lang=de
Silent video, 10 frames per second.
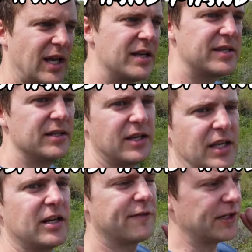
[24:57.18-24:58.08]
da es in der
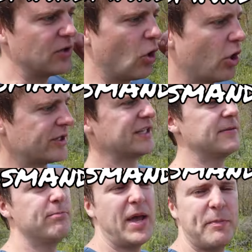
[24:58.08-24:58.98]
Regel von den
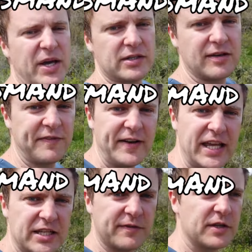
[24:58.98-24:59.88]
örtlichen Mappern
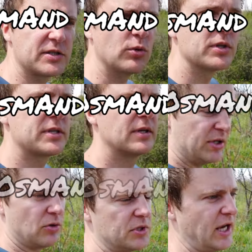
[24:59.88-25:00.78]
gepflegt wird und
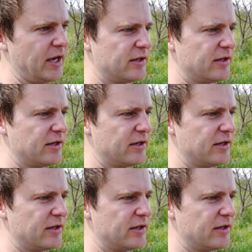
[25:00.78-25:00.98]
man dort